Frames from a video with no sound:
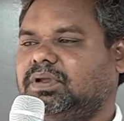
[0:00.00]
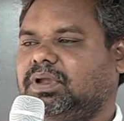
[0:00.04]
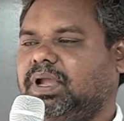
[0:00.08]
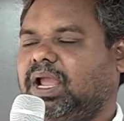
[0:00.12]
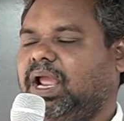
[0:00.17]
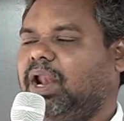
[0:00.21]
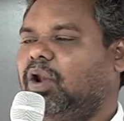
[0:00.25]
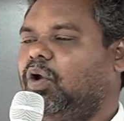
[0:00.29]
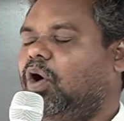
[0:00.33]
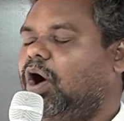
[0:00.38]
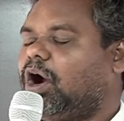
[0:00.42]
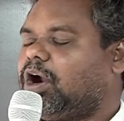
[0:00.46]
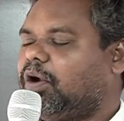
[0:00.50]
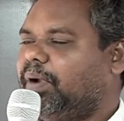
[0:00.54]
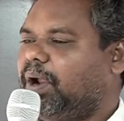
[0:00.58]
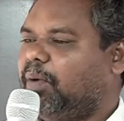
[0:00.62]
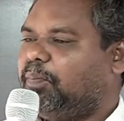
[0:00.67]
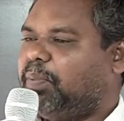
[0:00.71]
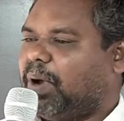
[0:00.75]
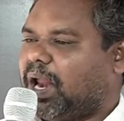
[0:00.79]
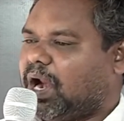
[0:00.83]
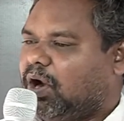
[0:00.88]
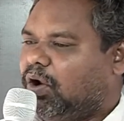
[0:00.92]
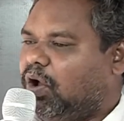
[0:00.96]
ఈ లోకమే
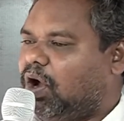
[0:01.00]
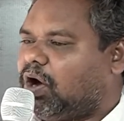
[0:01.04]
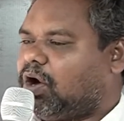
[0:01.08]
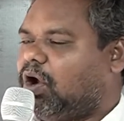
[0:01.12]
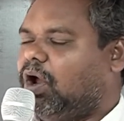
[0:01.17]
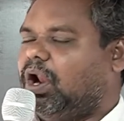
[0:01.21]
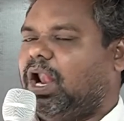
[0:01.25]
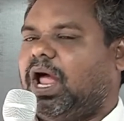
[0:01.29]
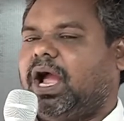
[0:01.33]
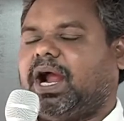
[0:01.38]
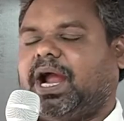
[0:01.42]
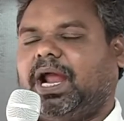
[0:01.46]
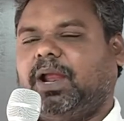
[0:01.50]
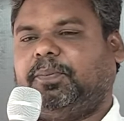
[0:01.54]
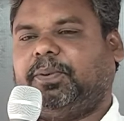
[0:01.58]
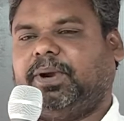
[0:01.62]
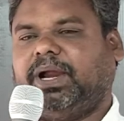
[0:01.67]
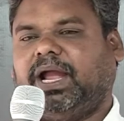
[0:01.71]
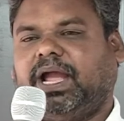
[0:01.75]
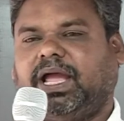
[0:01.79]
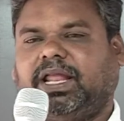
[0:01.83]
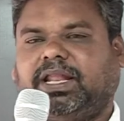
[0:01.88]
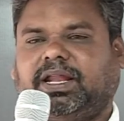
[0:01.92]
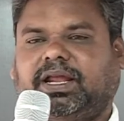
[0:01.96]
పరలోకం
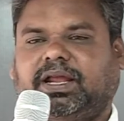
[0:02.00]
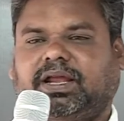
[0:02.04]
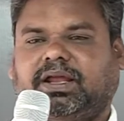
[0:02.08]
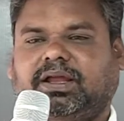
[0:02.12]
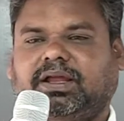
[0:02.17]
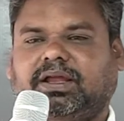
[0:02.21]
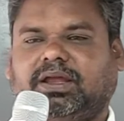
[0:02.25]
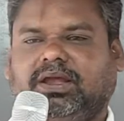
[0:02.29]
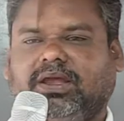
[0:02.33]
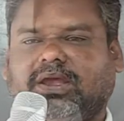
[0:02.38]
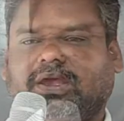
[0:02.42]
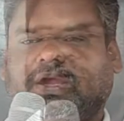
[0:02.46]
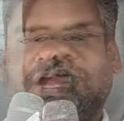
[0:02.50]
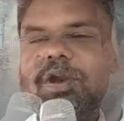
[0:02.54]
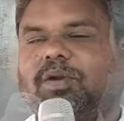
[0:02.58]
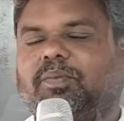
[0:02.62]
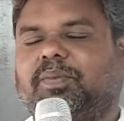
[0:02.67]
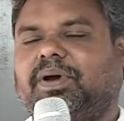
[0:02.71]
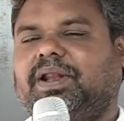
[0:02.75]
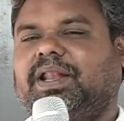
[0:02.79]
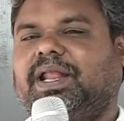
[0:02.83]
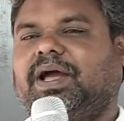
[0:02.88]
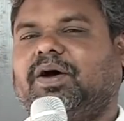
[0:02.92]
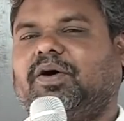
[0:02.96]
అయిపోయేది
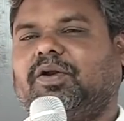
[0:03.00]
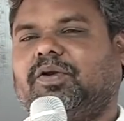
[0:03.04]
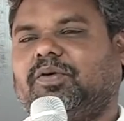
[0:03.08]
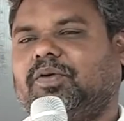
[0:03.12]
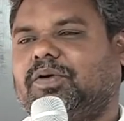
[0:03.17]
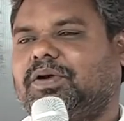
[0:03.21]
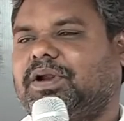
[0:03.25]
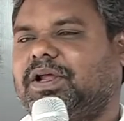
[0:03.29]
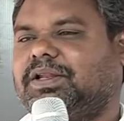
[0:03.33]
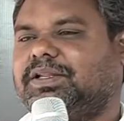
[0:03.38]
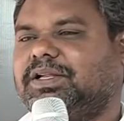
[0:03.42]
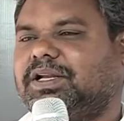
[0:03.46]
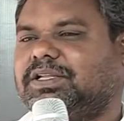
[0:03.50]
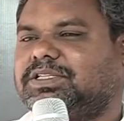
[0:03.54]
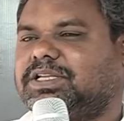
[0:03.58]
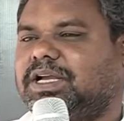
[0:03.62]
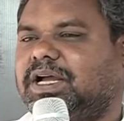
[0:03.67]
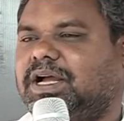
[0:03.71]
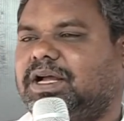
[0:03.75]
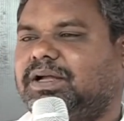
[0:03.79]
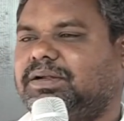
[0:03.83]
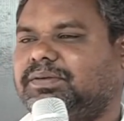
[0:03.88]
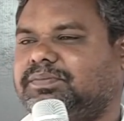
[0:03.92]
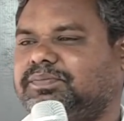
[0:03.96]
కొంతమంది ఏమనుకుంటా
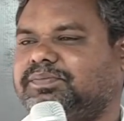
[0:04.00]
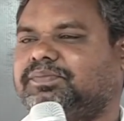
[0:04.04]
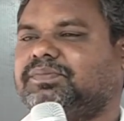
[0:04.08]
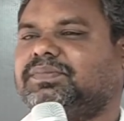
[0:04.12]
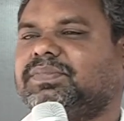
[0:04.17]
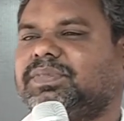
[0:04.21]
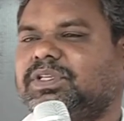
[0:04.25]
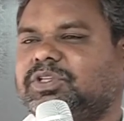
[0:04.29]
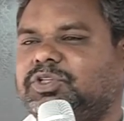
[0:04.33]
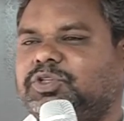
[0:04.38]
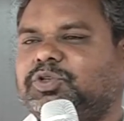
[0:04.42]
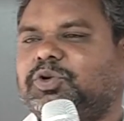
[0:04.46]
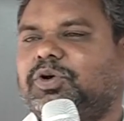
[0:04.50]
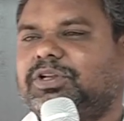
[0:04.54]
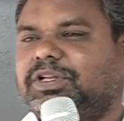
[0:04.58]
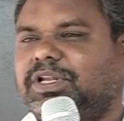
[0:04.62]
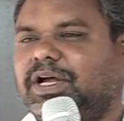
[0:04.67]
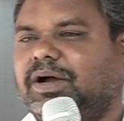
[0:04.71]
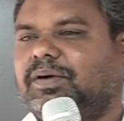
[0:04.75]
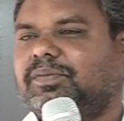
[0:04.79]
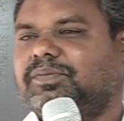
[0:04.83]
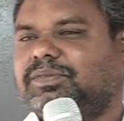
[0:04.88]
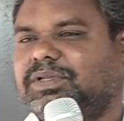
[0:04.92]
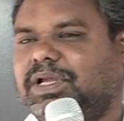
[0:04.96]
తెలుసా
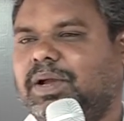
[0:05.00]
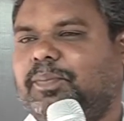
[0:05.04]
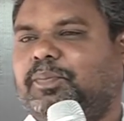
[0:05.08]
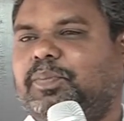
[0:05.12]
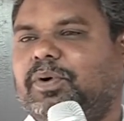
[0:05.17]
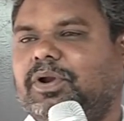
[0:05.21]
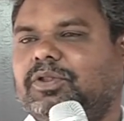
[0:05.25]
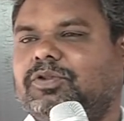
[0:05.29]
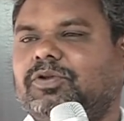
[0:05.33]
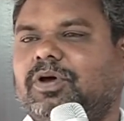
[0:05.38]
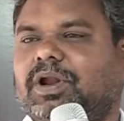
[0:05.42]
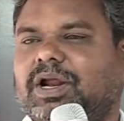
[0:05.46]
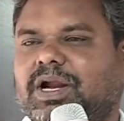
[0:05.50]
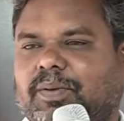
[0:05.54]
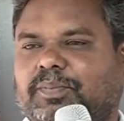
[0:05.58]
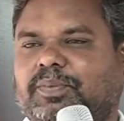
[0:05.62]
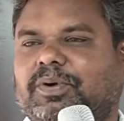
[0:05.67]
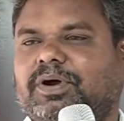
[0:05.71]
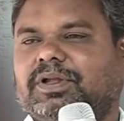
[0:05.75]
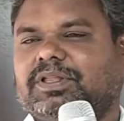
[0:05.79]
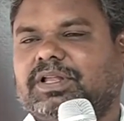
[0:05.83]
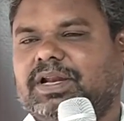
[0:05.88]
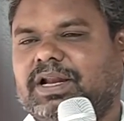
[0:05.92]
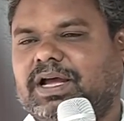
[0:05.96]
చూద్దాం ఎప్పుడు
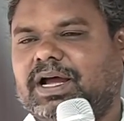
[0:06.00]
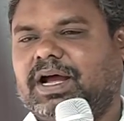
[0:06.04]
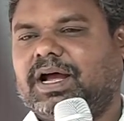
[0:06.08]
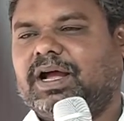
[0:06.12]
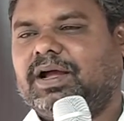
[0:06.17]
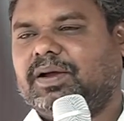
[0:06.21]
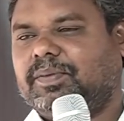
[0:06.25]
దొరకపోతడా